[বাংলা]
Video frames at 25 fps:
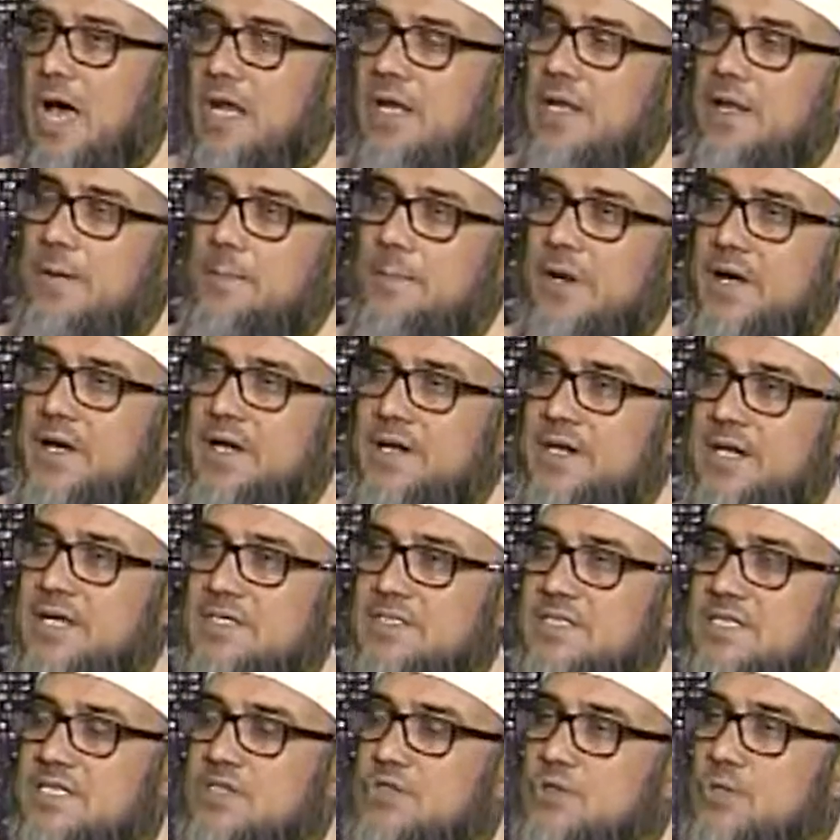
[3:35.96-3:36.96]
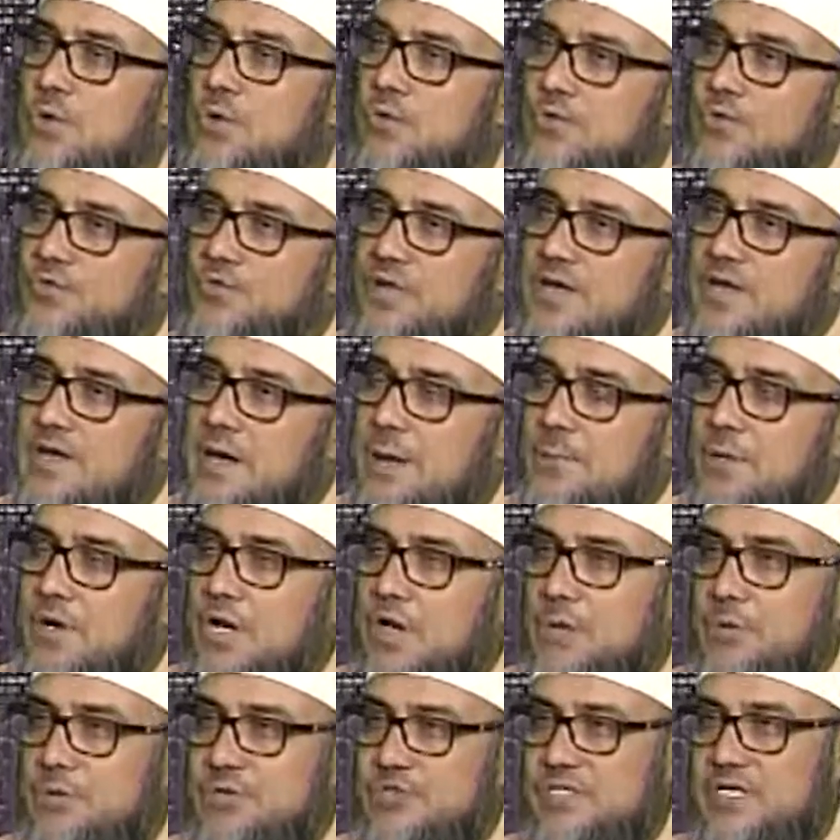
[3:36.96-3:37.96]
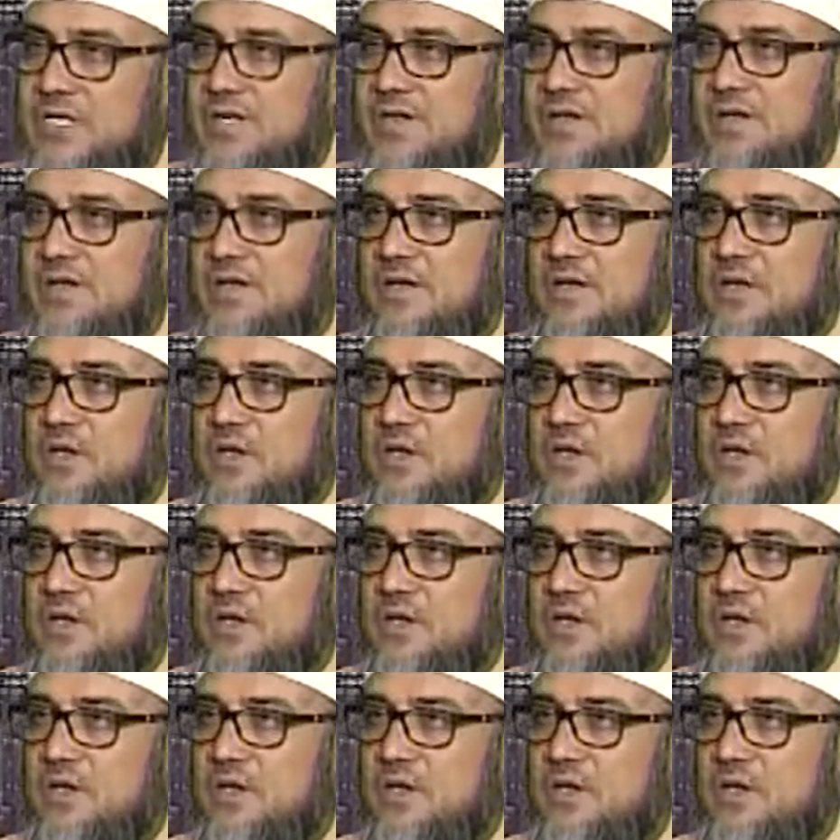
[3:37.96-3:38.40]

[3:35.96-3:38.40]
আল্লাহ পাকের কাছে তৌফিক কামনা করছেন